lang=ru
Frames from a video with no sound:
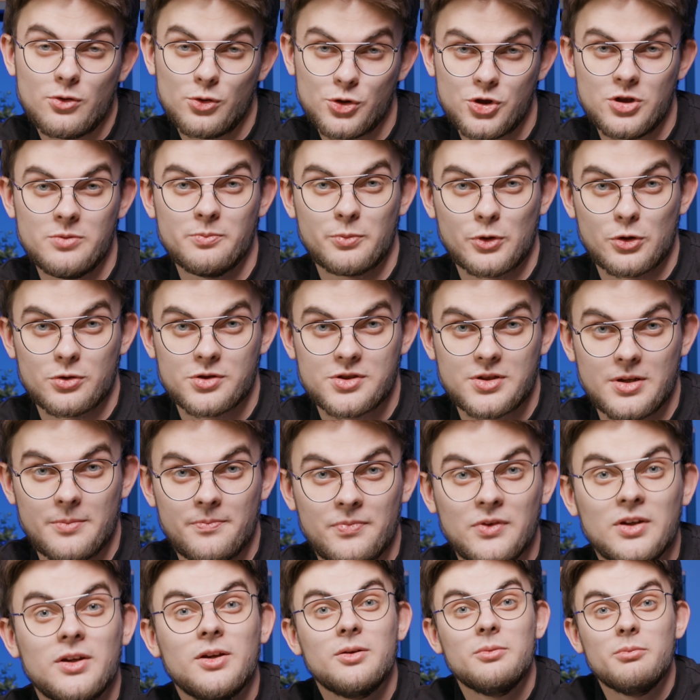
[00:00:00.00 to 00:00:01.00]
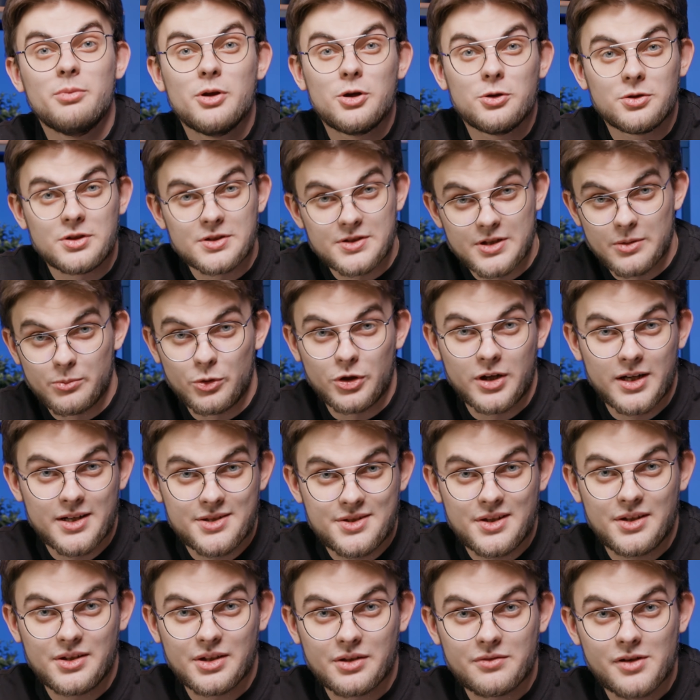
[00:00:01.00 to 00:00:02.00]
Очень просто. Берете с собой
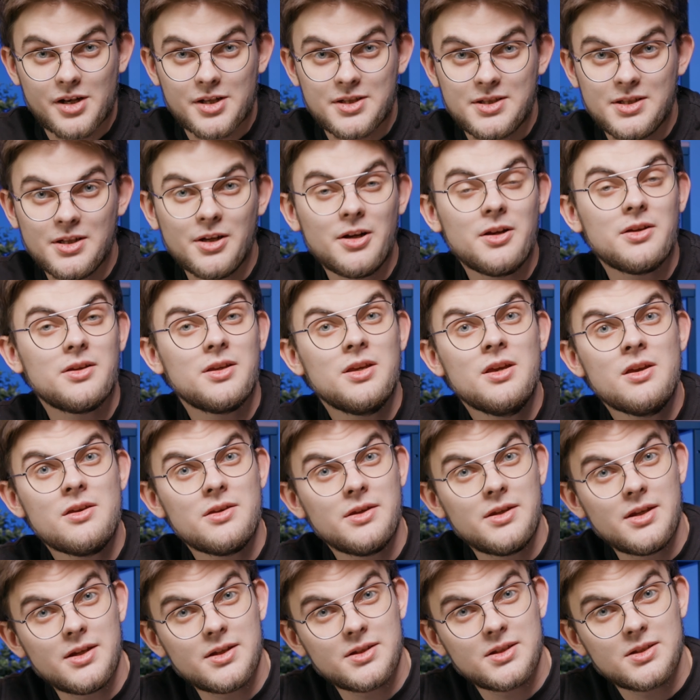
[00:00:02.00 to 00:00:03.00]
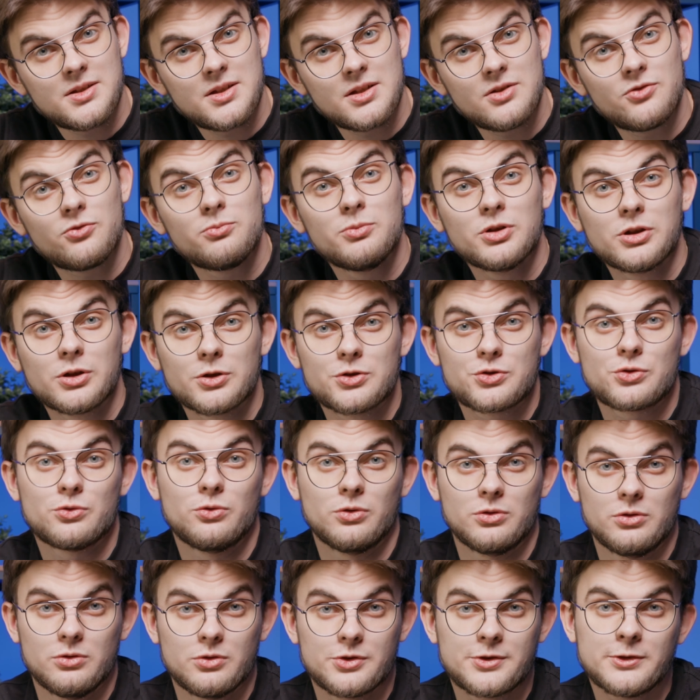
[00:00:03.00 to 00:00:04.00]
хозяина квартиры и едете в
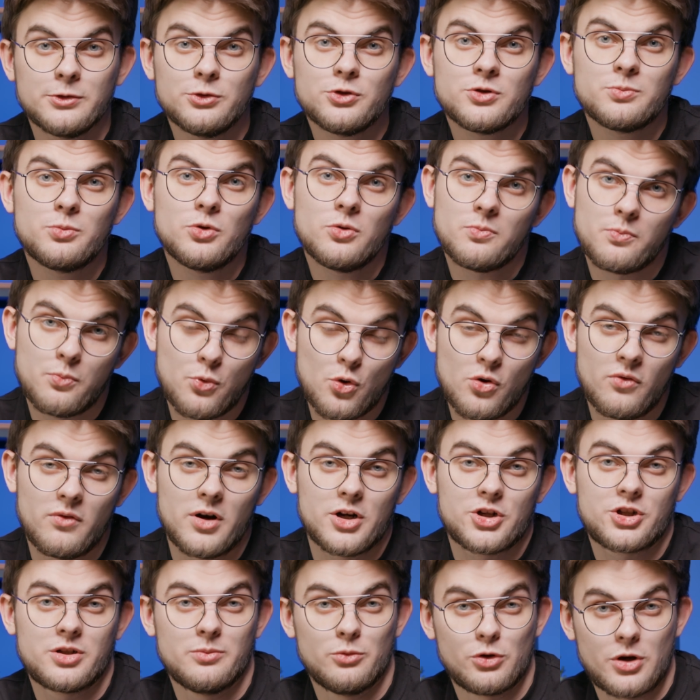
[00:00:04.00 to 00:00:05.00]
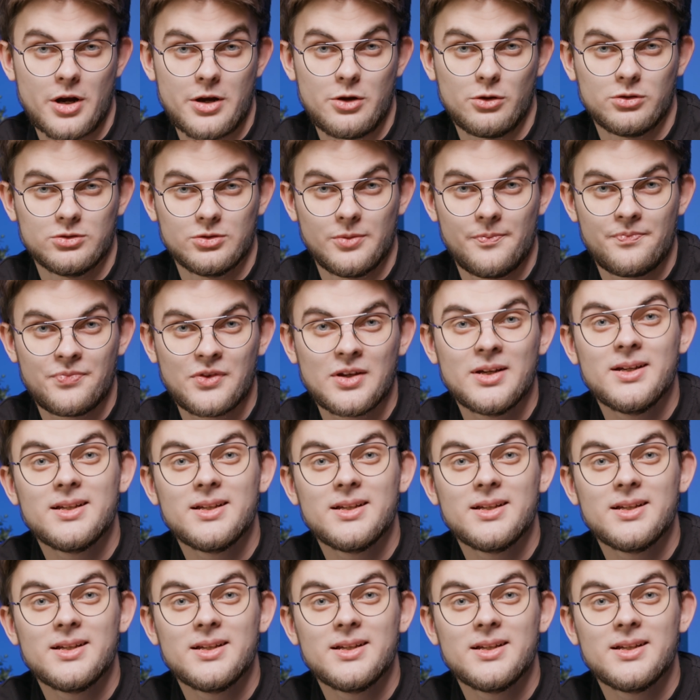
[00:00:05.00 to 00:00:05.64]
миграционную службу по вашему району.